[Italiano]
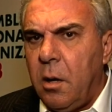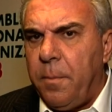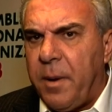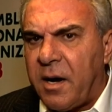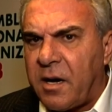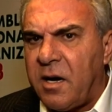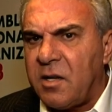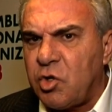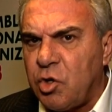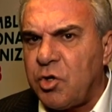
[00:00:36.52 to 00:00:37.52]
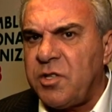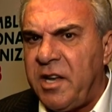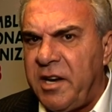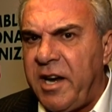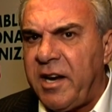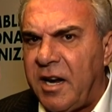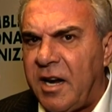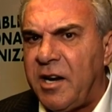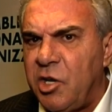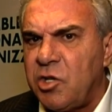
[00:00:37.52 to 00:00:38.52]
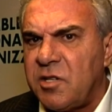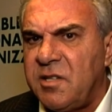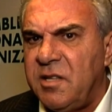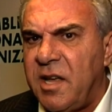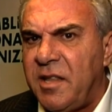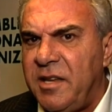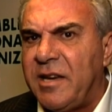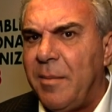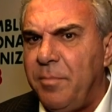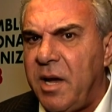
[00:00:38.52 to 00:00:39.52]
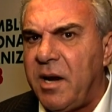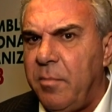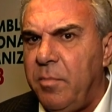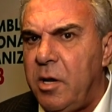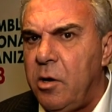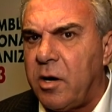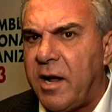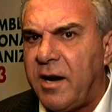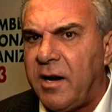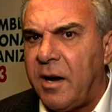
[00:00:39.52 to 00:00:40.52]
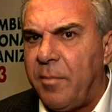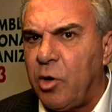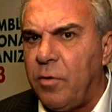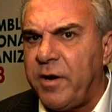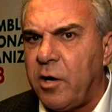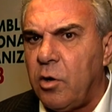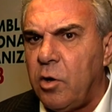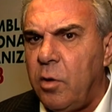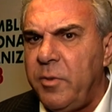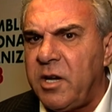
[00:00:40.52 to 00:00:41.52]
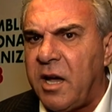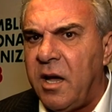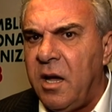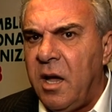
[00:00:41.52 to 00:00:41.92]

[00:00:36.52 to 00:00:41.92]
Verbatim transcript: Per sostenere la necessità di cambiare e migliorare la manovra economica